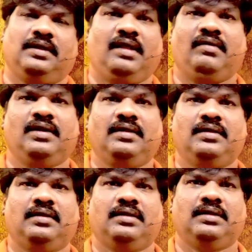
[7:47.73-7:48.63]
ఏమండి
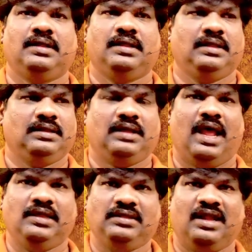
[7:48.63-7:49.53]

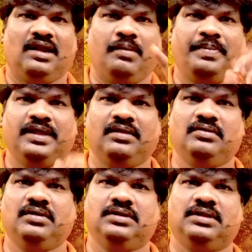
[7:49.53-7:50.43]
ఐదు ఎర్రన పెయ్యలు
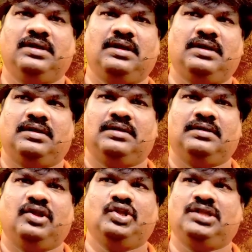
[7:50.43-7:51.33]
దొరికితే
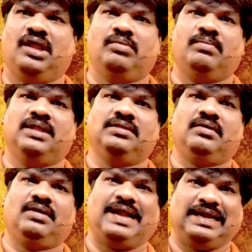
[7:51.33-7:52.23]
ఎరుసలేము
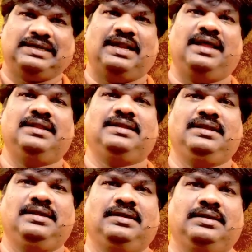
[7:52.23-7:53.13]
మందిరం
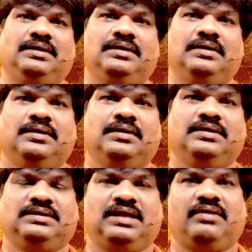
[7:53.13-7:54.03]
కట్టడానికి
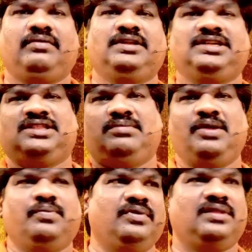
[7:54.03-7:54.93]
సర్వసిద్ధమైపోయిందని
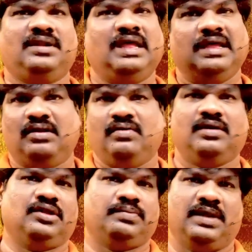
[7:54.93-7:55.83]
సిద్ధమైపోయిందని ఆ
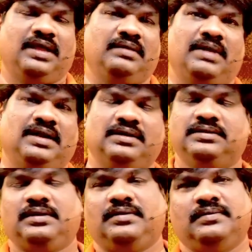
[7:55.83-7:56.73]
లౌగాస్పల ఆయన
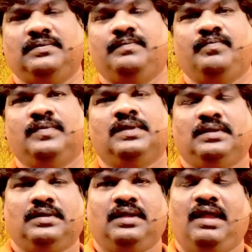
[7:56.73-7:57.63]
మాట్లాడతాడు
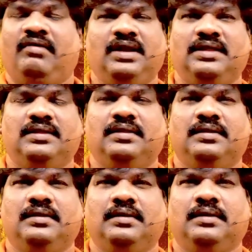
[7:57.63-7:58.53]
ఏమండి
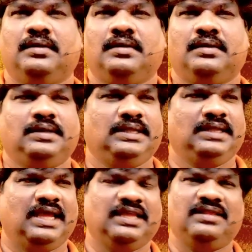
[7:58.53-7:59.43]

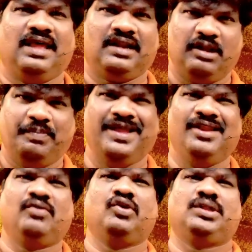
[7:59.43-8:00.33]
ఈ ఐదు ఎర్రన
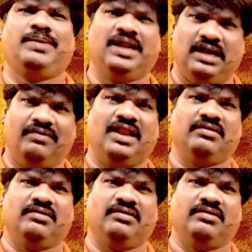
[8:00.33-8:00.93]
పెయ్యల కోసమే రెండు వేల